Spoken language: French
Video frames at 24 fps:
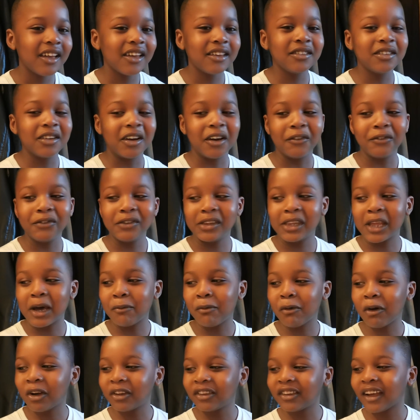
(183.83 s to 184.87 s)
Et j'ai envie
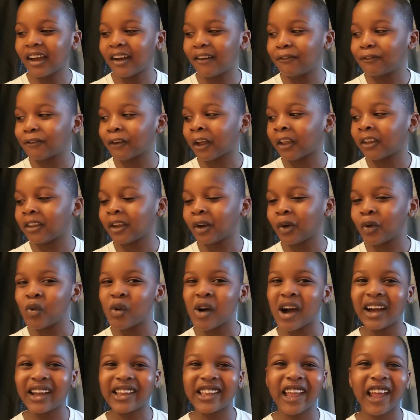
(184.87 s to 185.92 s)
d'apprendre à faire des
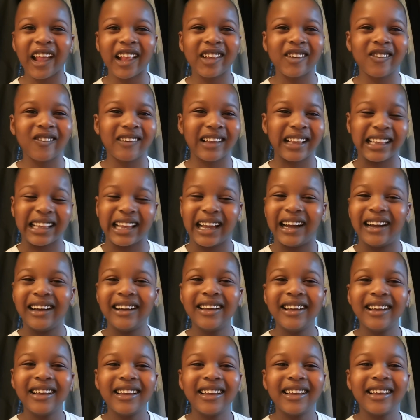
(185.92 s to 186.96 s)
roues arrière sur ça.
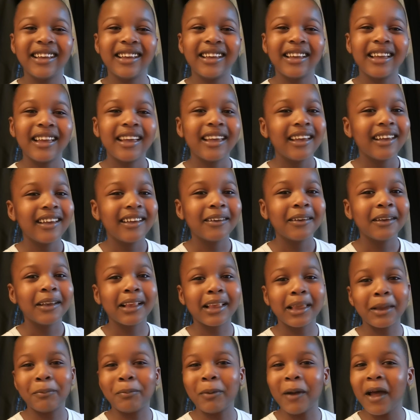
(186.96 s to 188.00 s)

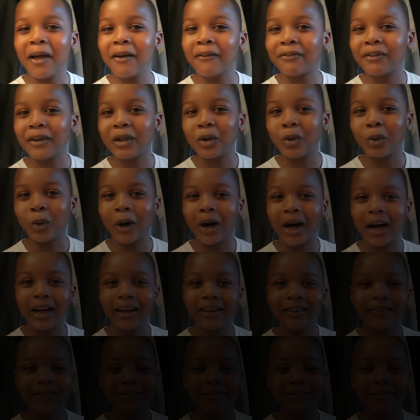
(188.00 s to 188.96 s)
C'est pas un vélo. Hein.